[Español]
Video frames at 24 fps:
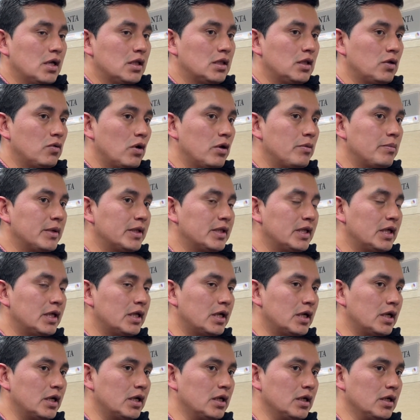De igual
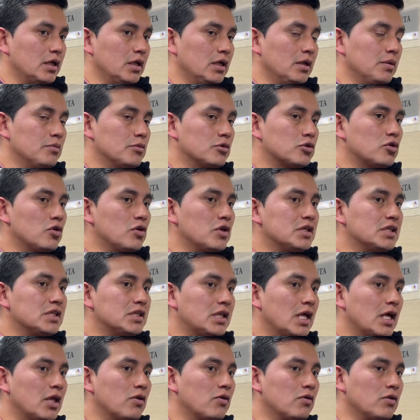manera, hemos
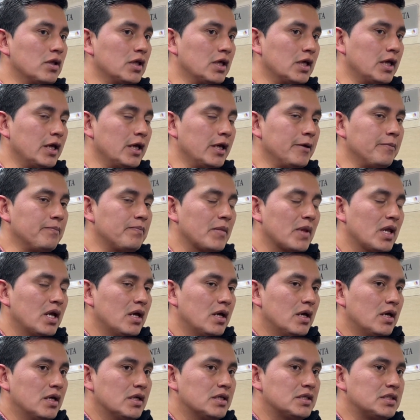solicitado de que
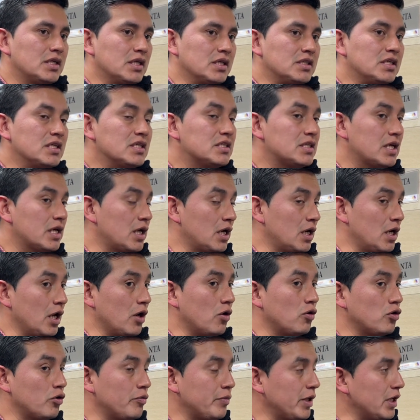se sincere la
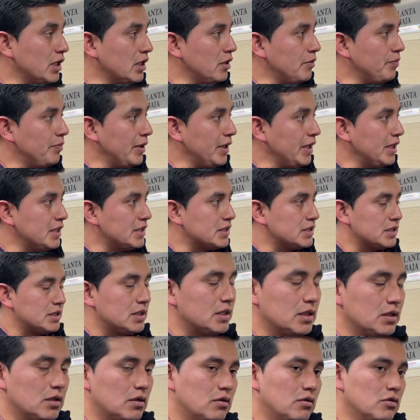economía del país
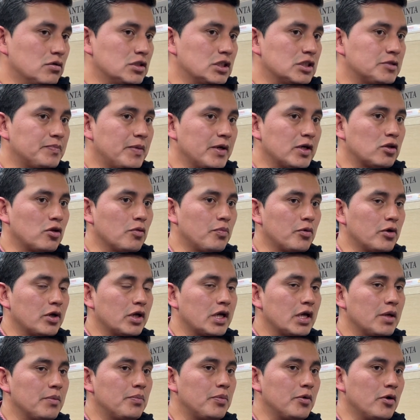con respecto, por
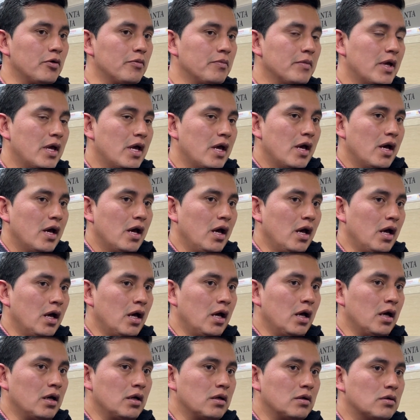ejemplo,
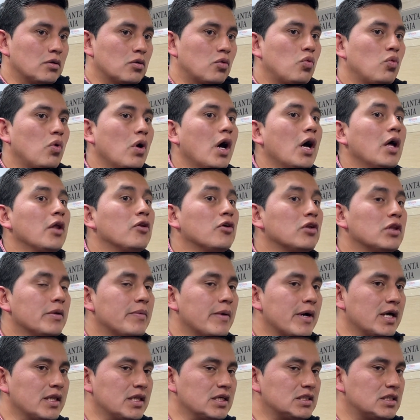a a dónde
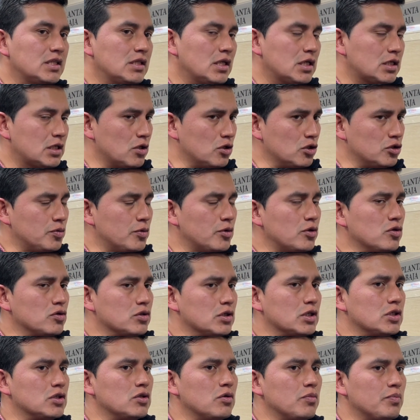van a destinarse los fondos
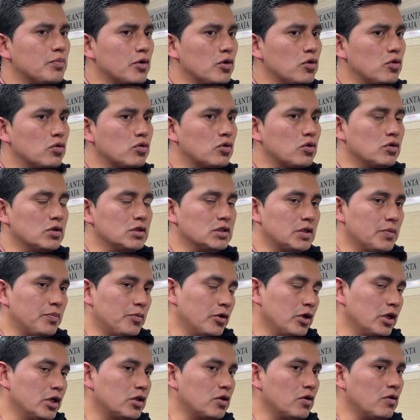que son producto de este
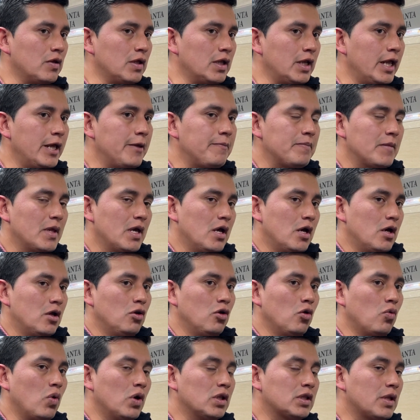proyecto de ley,
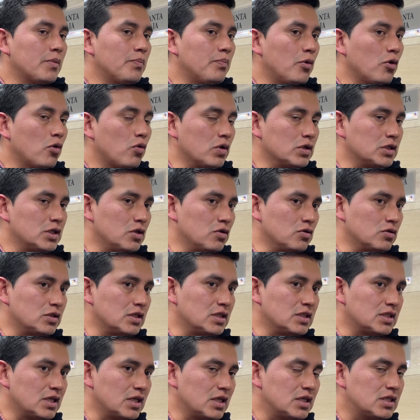lo cual tampoco ha sido
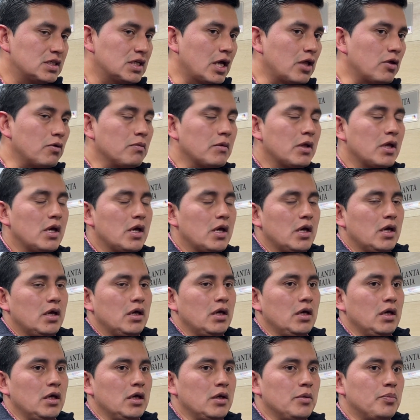sincerizado.
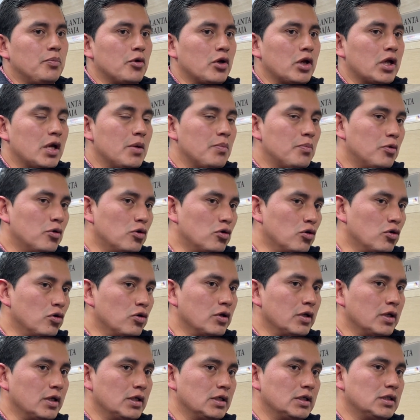Eh, por ejemplo,
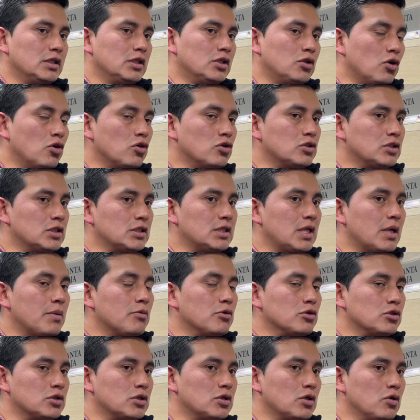si todos
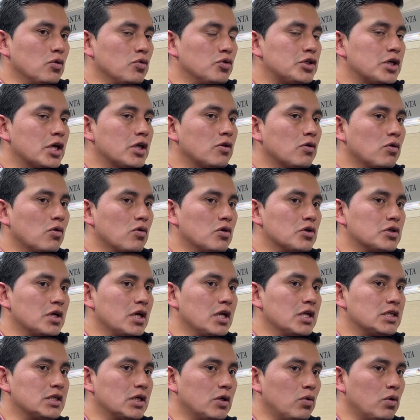estamos luchando contra
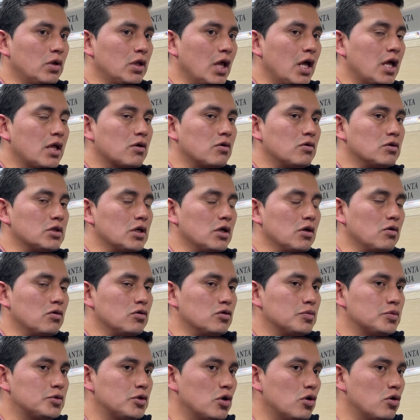la inseguridad, contra la
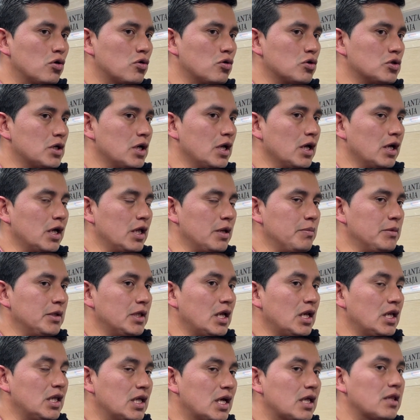corrupción, contra la
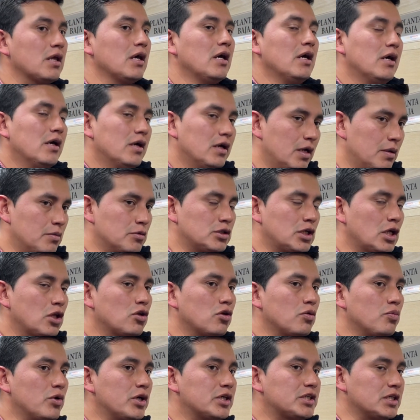criminalidad, hemos
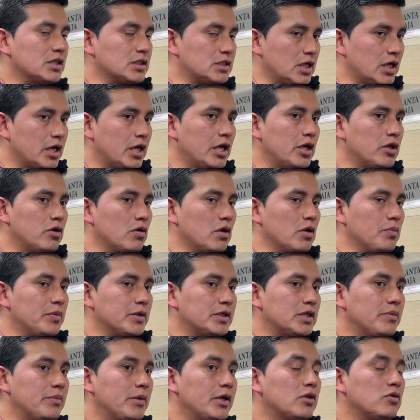dado muestras de aquello en el
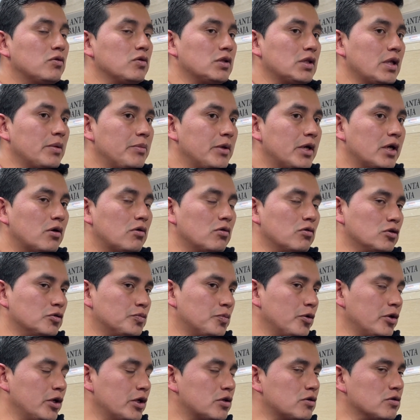Parlamento y también con los
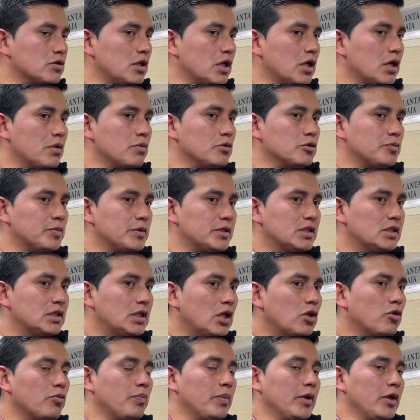proyectos de ley que hemos
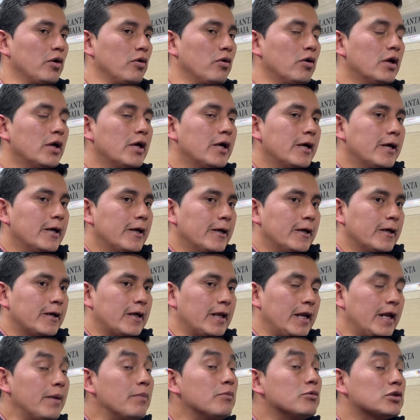presentado, pero
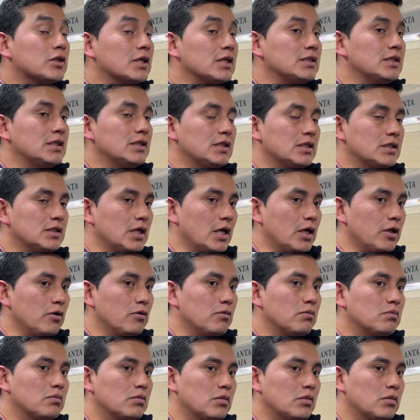creemos que es necesario